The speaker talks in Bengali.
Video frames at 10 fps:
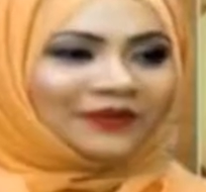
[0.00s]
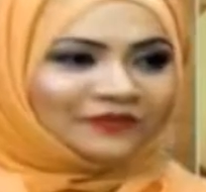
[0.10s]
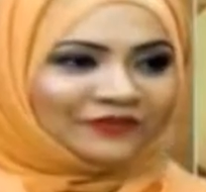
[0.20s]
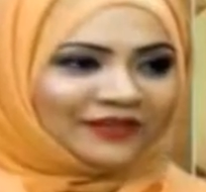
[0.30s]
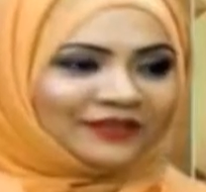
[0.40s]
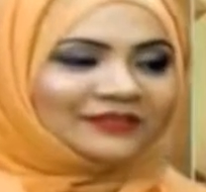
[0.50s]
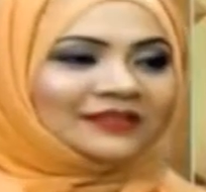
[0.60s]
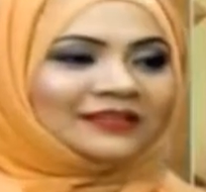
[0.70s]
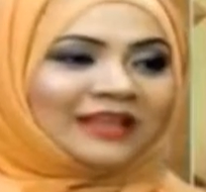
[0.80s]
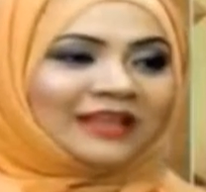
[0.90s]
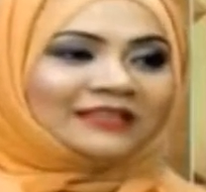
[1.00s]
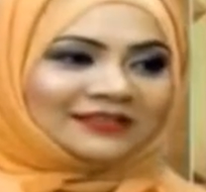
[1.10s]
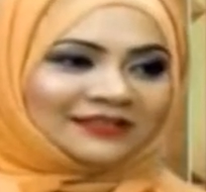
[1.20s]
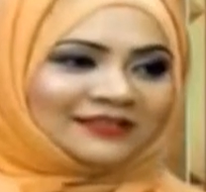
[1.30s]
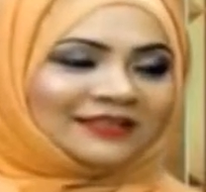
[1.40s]
মাগফেরাত
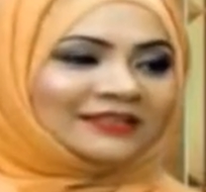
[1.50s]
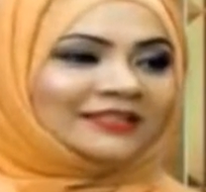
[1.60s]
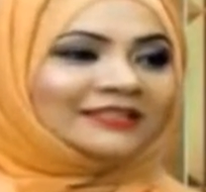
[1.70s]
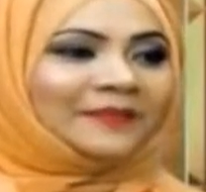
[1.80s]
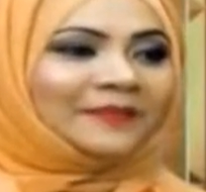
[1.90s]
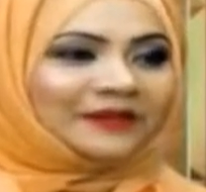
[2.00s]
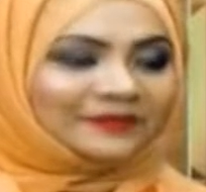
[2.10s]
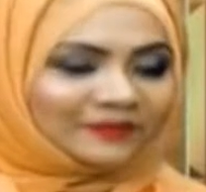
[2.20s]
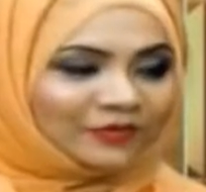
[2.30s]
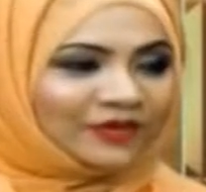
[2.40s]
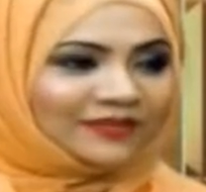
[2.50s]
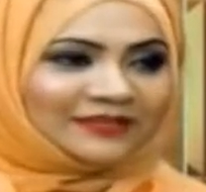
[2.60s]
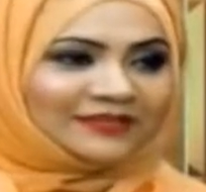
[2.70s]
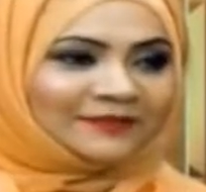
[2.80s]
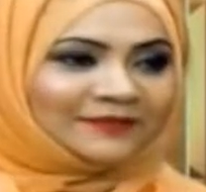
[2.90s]
নাজাত তিনটা পার্ট করে
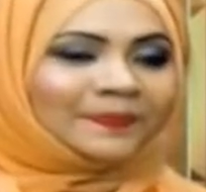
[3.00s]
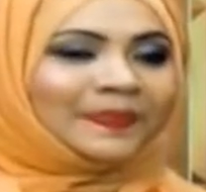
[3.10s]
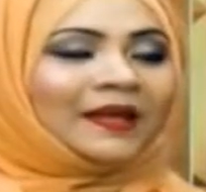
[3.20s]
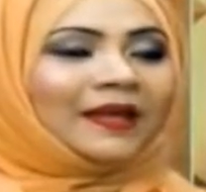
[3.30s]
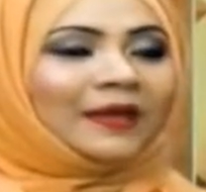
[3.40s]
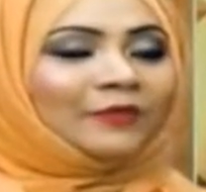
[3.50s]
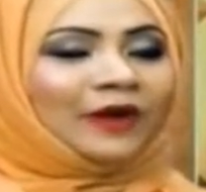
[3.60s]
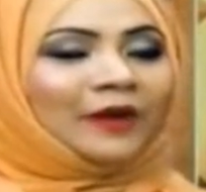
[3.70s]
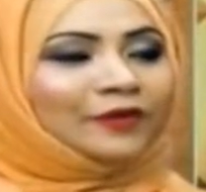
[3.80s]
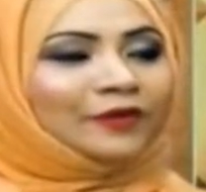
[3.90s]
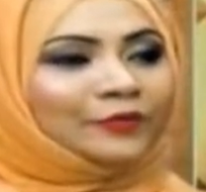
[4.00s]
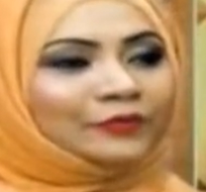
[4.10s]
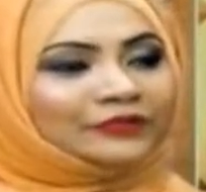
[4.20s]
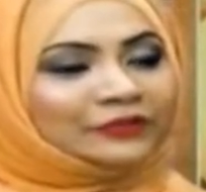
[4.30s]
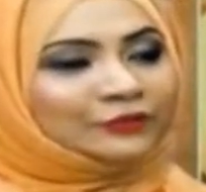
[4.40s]
দিয়েছেন এবং আমরা
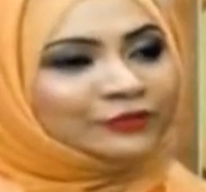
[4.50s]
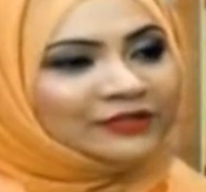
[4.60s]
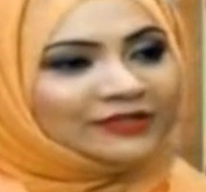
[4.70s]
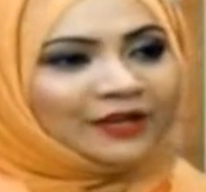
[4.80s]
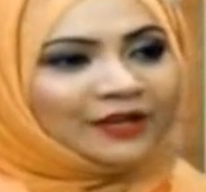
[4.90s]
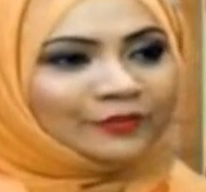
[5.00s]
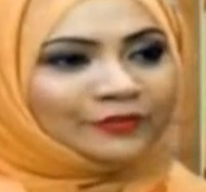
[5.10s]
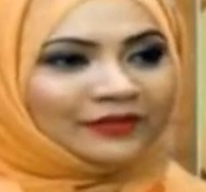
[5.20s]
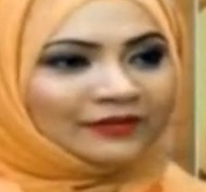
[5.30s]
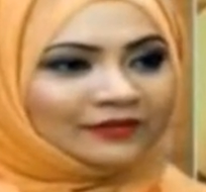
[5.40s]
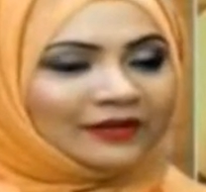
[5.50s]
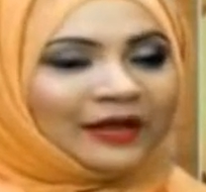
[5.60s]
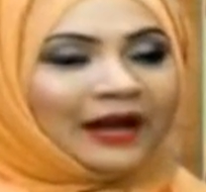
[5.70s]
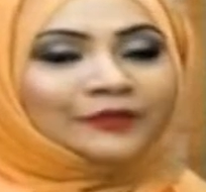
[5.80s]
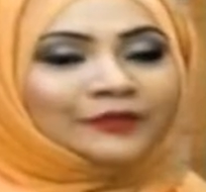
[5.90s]
রহমত শুধু নিজেরাই হব না
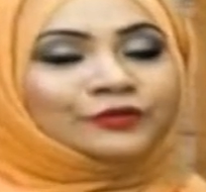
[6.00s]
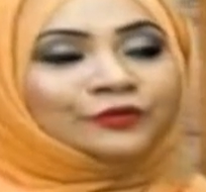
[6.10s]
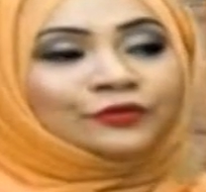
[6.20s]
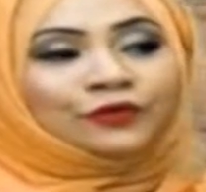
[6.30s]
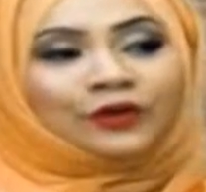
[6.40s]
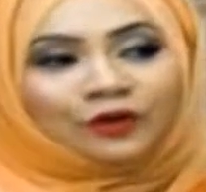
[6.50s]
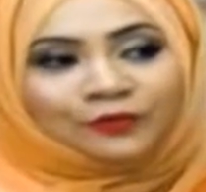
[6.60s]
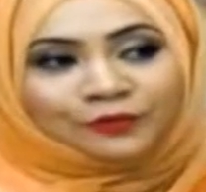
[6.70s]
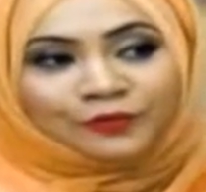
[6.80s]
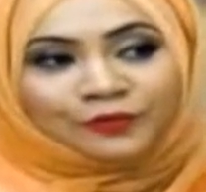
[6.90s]
আমরা যদি অন্যকে রহম